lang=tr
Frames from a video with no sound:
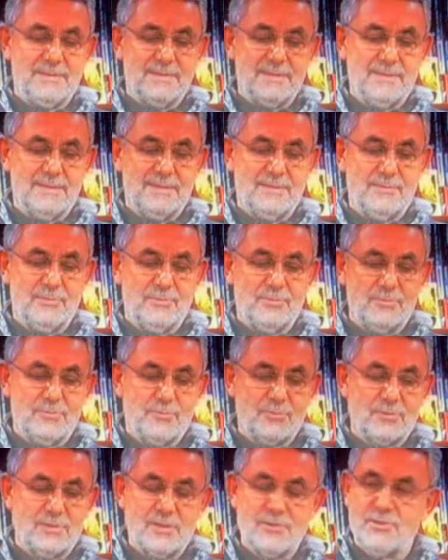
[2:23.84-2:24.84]
bir e,
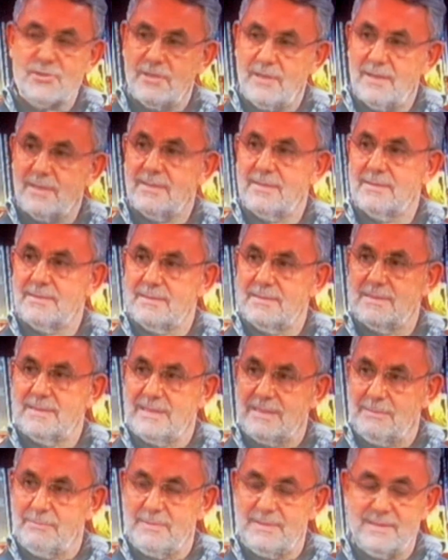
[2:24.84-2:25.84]
usta çırak
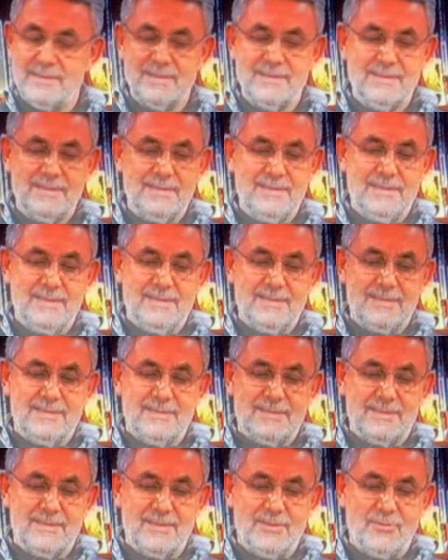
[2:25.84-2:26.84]
gibi
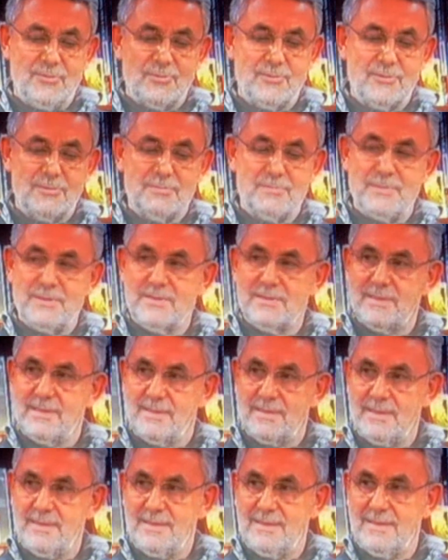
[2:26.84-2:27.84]
e, okul
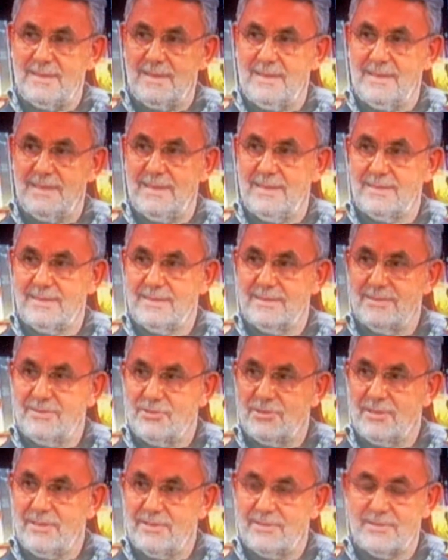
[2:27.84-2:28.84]
bitse de hayatın
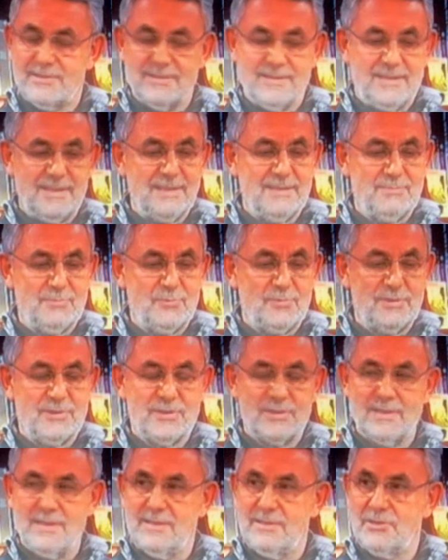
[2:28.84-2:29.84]
içerisinde bu
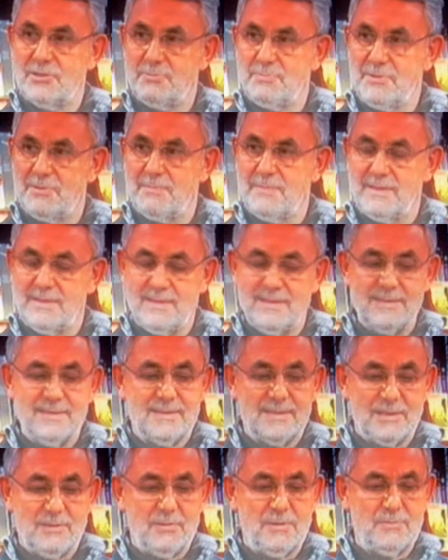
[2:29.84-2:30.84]
ilişkiler hiç bitmeden
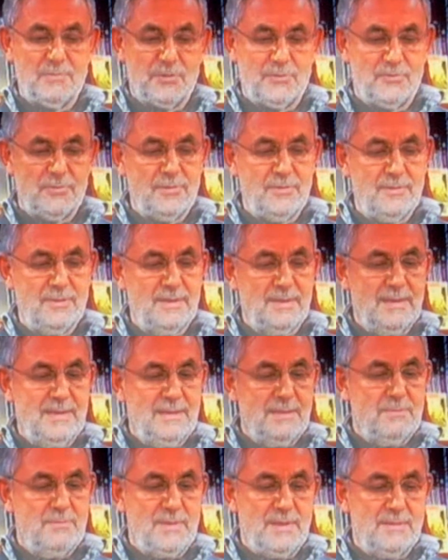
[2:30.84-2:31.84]
devam ediyor.
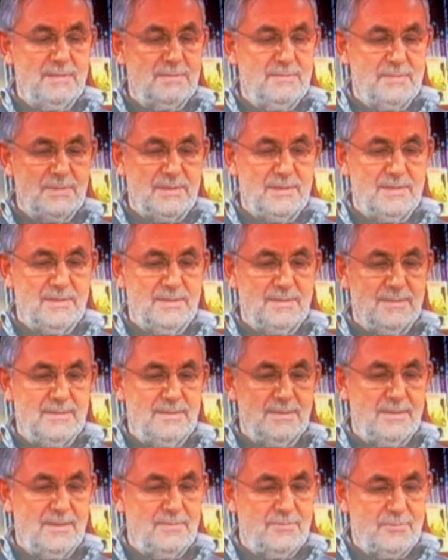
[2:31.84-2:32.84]
Ben e,
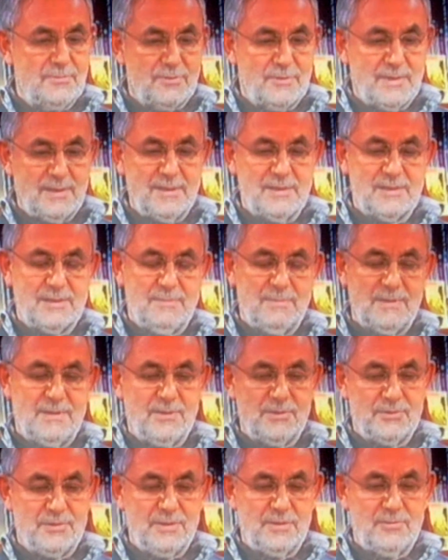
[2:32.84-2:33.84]
Uğur aynı
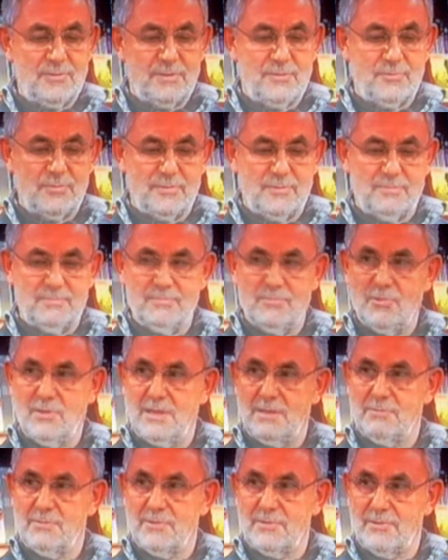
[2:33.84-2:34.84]
zamanda teşekkür ediyorum
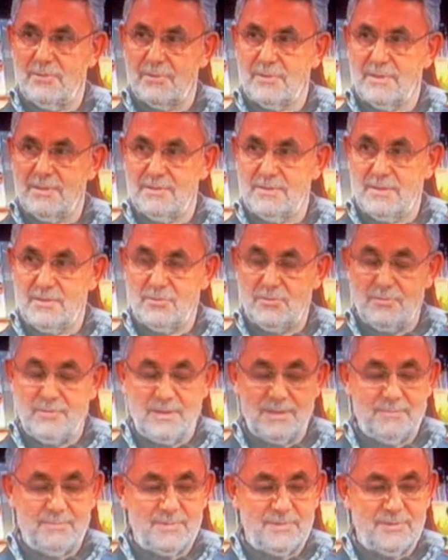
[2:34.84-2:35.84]
böyle bir
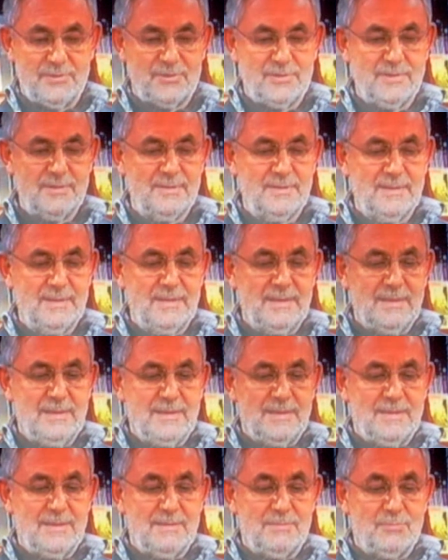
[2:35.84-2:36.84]
organizasyonu yaptığı için.
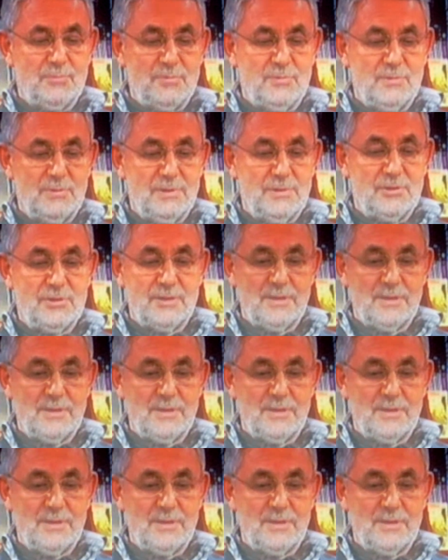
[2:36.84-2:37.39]
E, bu